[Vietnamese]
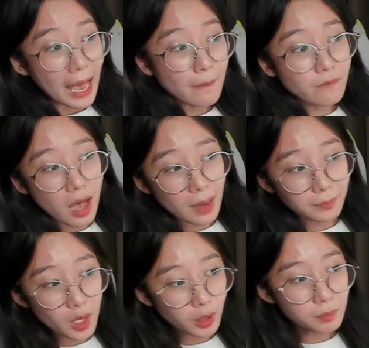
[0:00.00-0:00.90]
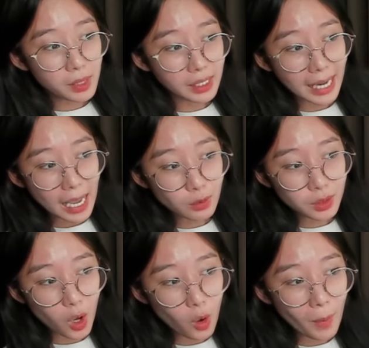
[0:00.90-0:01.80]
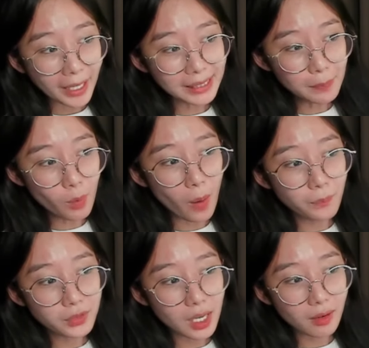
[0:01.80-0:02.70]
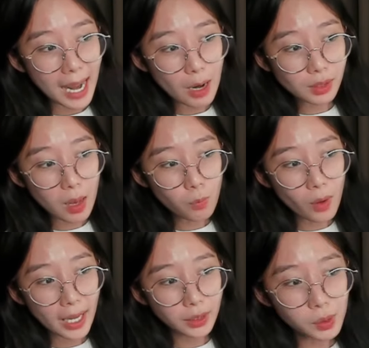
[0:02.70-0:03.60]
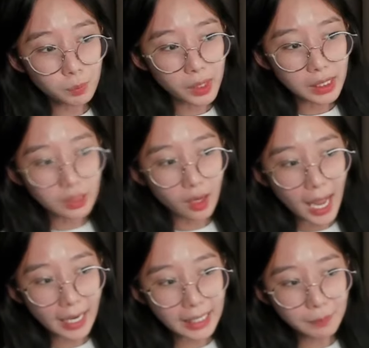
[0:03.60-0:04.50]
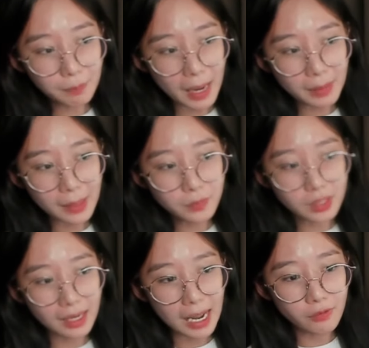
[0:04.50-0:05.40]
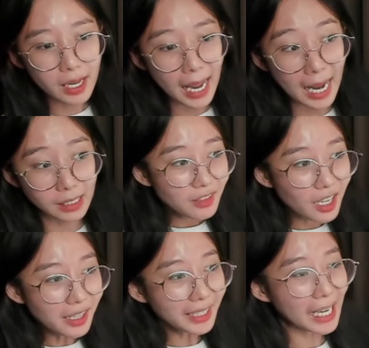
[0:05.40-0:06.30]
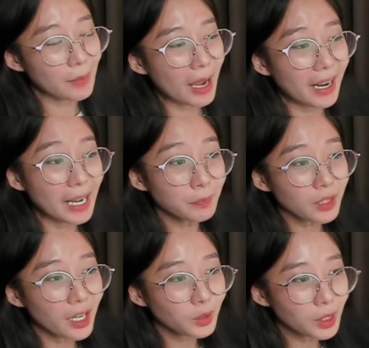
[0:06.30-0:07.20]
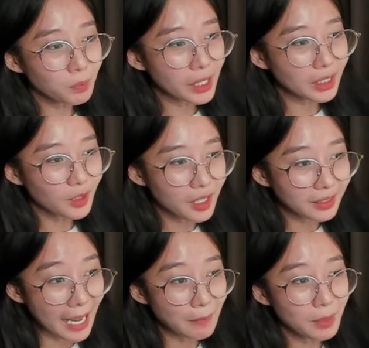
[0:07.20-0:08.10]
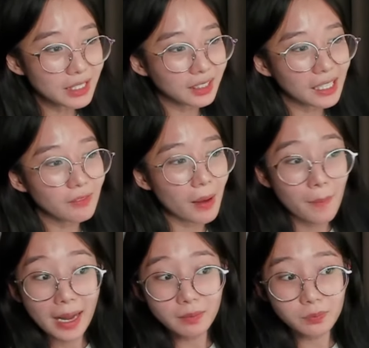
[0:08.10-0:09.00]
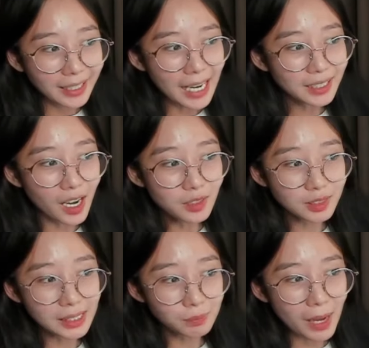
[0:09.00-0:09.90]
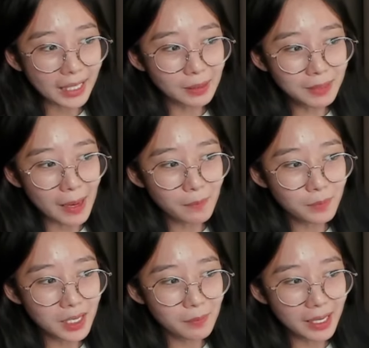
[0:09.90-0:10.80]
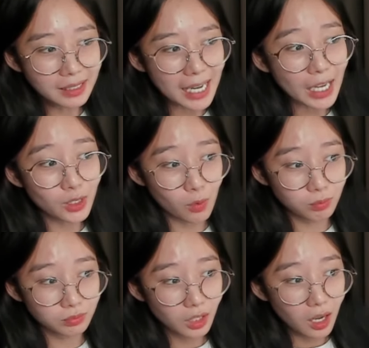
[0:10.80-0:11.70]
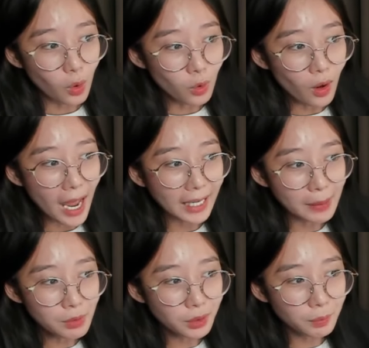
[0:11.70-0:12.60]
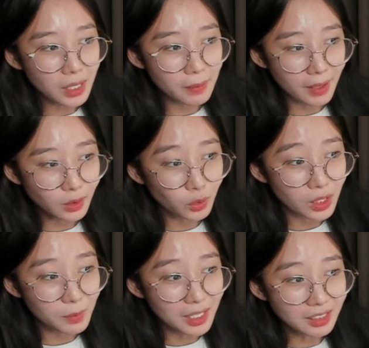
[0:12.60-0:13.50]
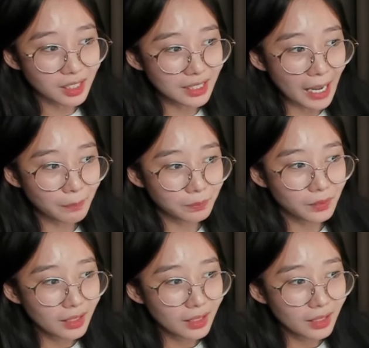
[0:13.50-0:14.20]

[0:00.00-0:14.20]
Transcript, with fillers: âm vòm Dolby Audio bảy chấm một Surround thông qua ét bê chỉ có hát ích ba mươi lăm Surround vê hai, đính kèm adapter u ét bê cho nền tảng pê xê và Mac, kết nối jack ba chấm năm mi li mét đa dụng, phủ loa năm mươi mi li mét tùy biến chỉnh âm,